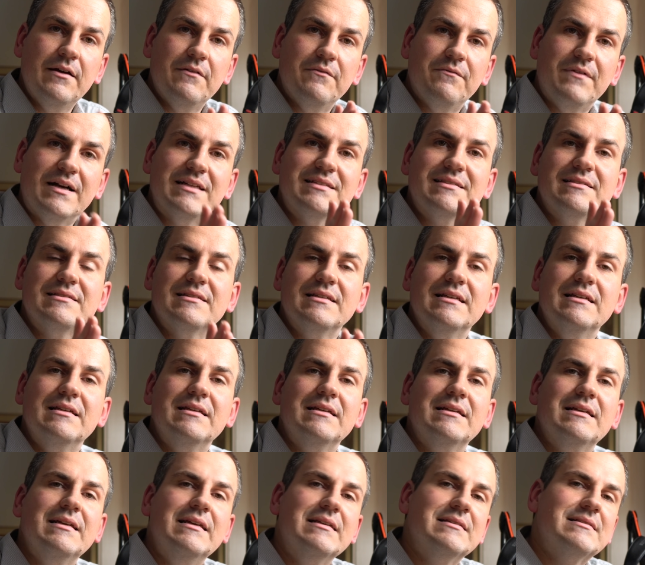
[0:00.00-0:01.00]
Was
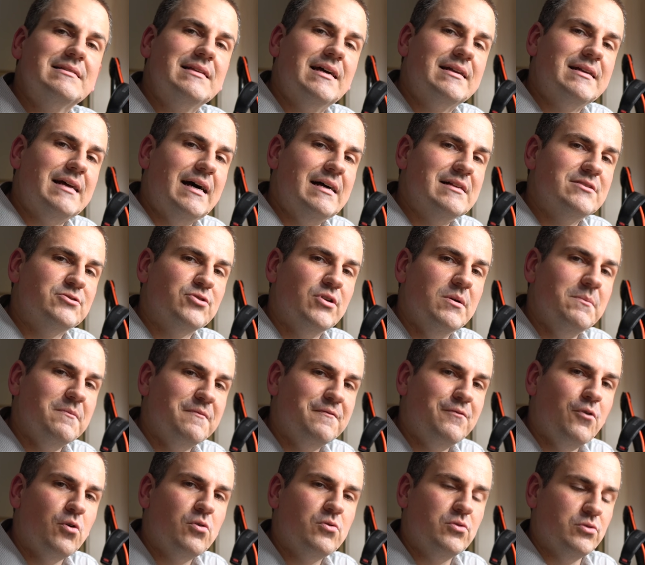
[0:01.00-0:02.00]
ist dann also im
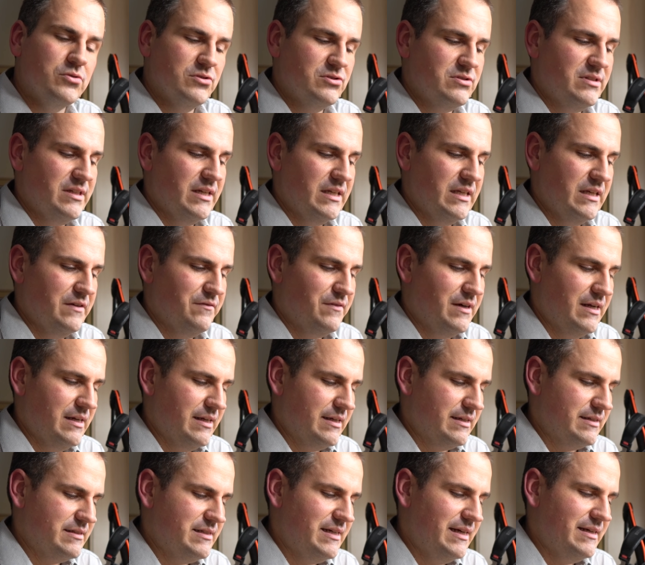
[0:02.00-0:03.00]
Fokus der
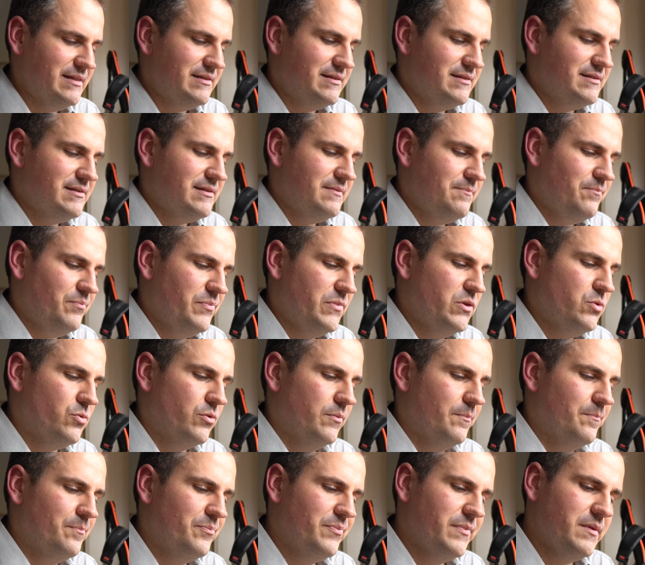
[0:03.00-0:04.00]
jeweiligen Tests?
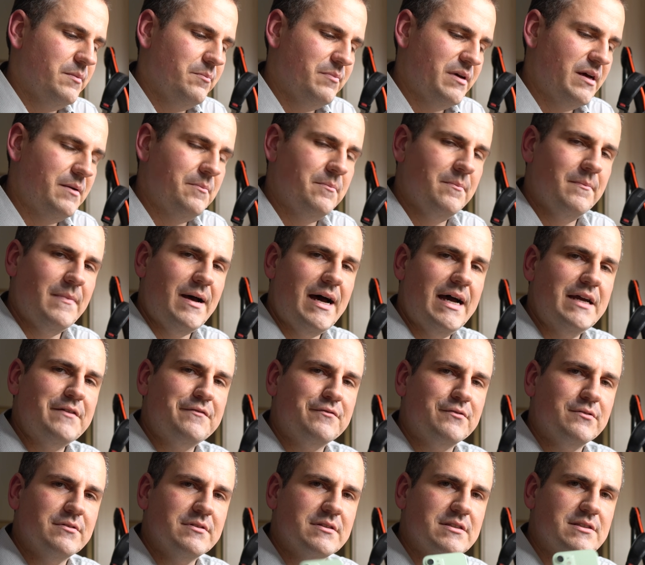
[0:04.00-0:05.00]
Nun, beim
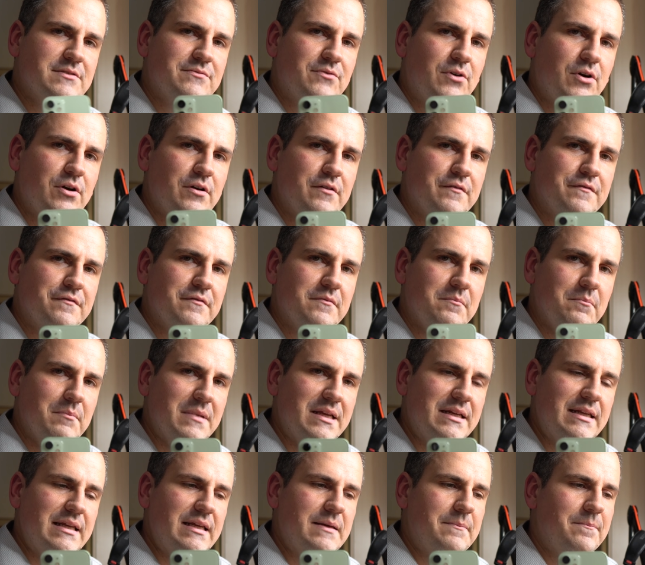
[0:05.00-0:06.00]
iPhone 12
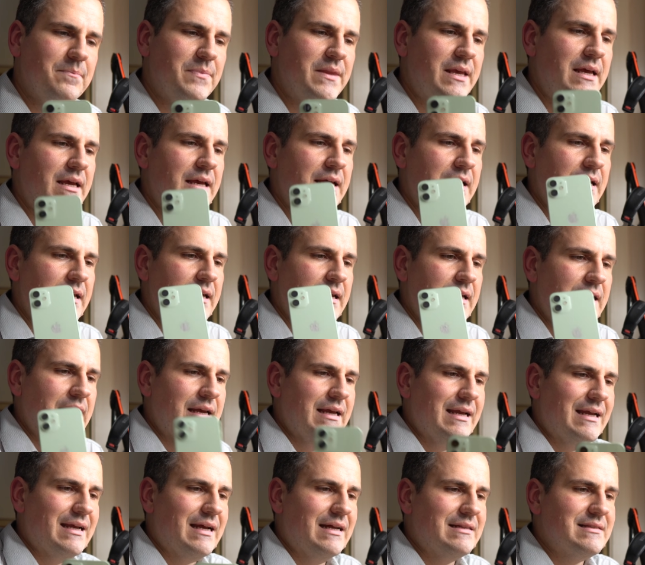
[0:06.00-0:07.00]
Mini
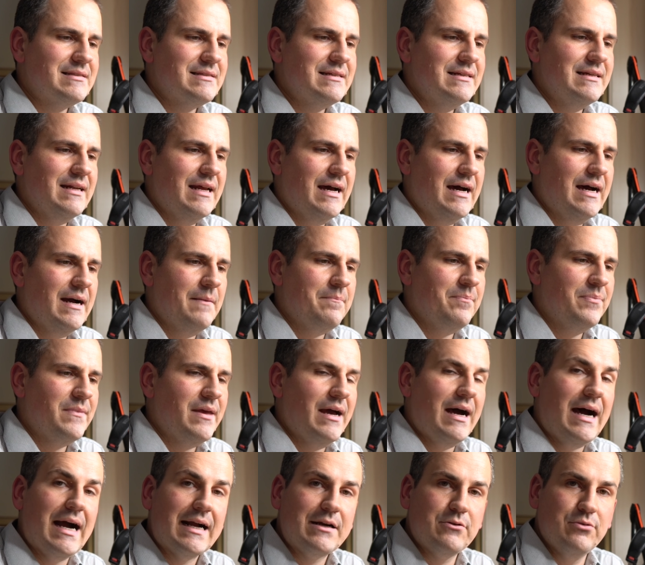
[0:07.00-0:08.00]
ganz klar
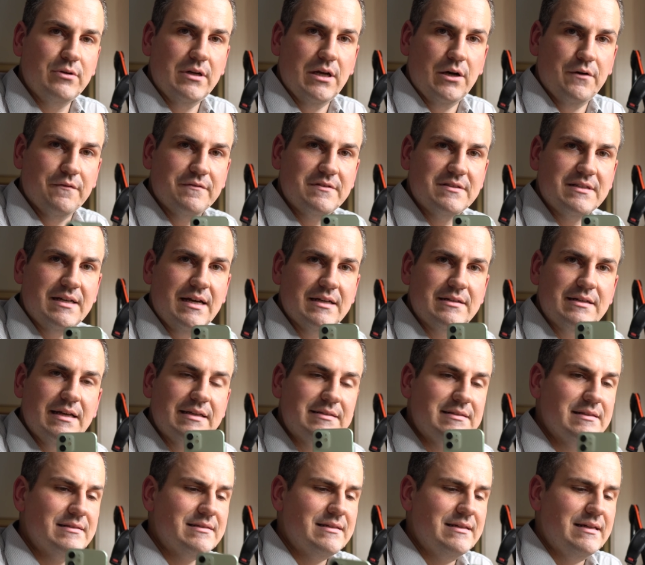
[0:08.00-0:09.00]
Akkulaufzeit.
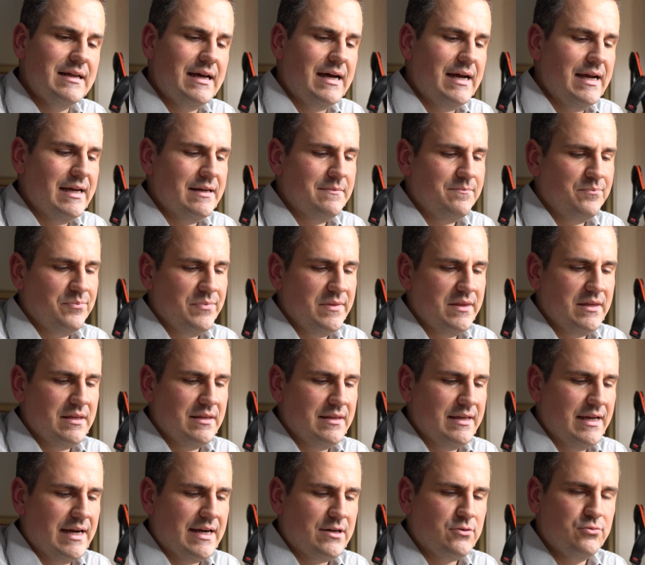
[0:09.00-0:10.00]
Es ist klein,
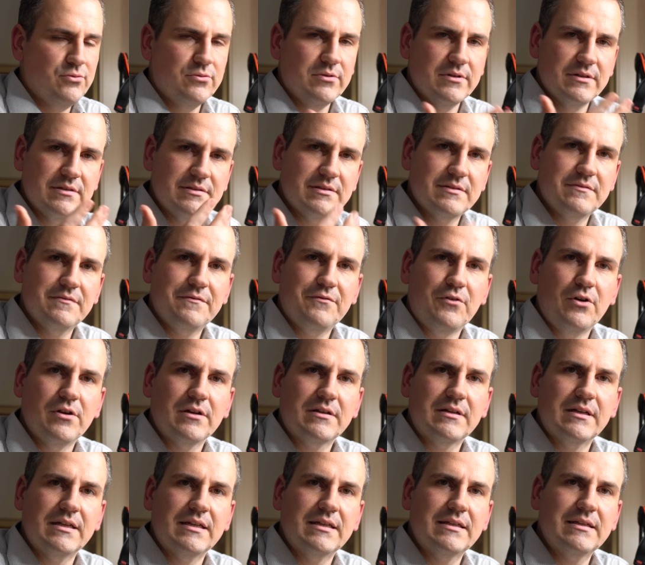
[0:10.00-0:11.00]
der Akku ist
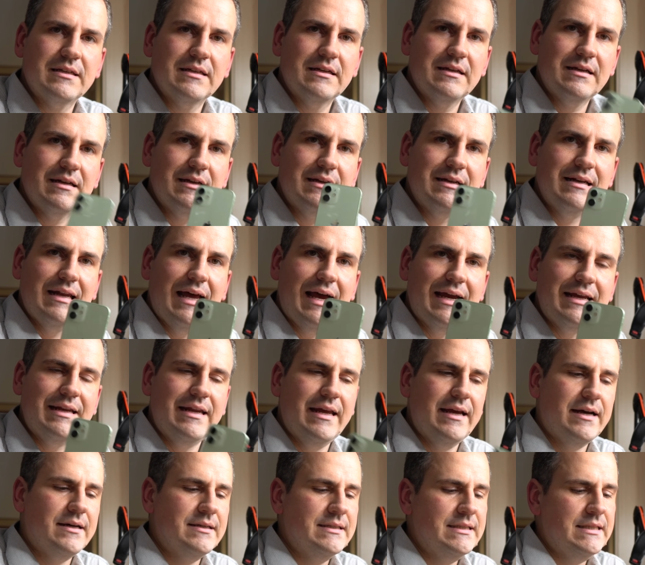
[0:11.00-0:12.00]
folglich
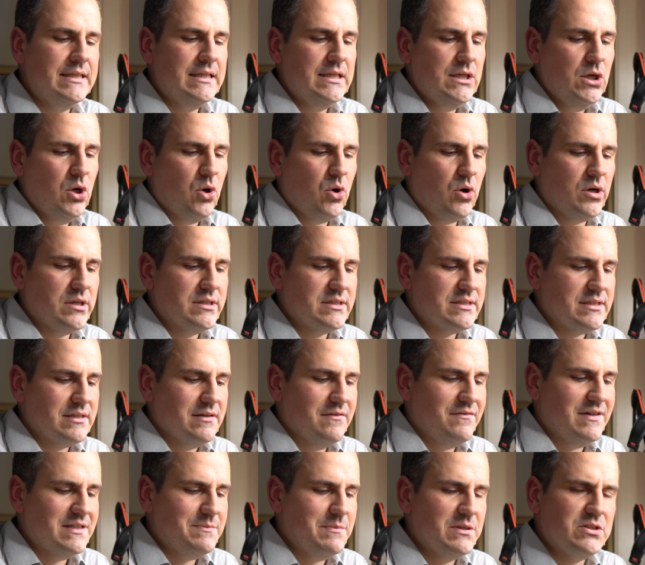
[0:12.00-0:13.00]
kleiner. Und
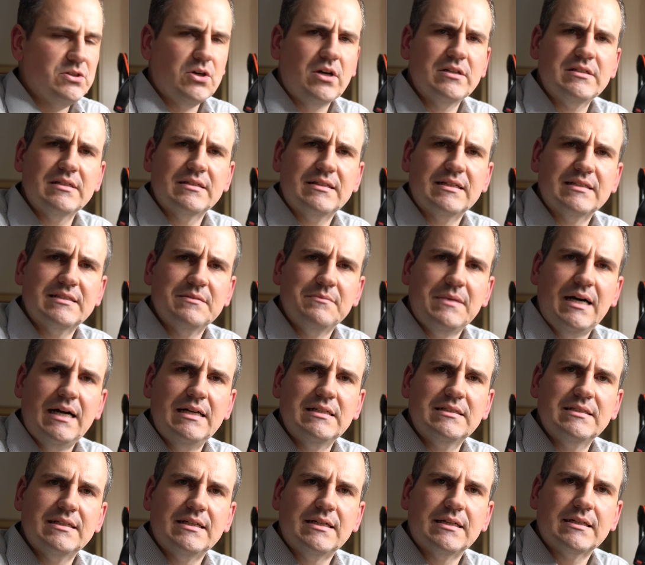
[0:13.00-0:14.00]
was bedeutet das im
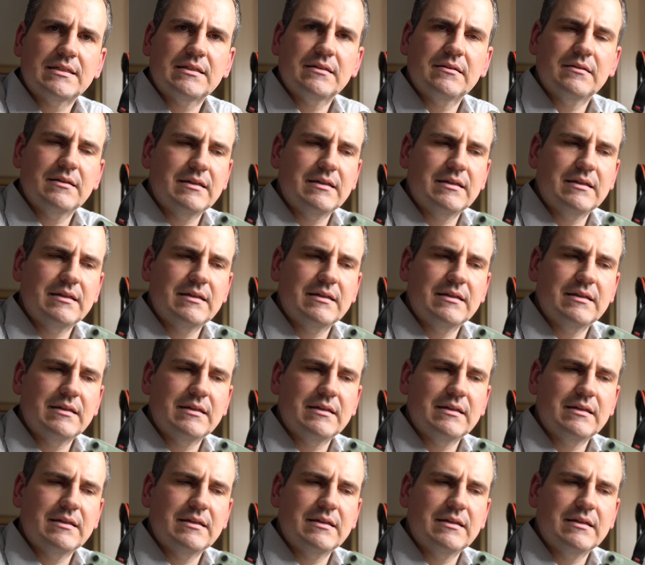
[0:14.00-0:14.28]
Alltag?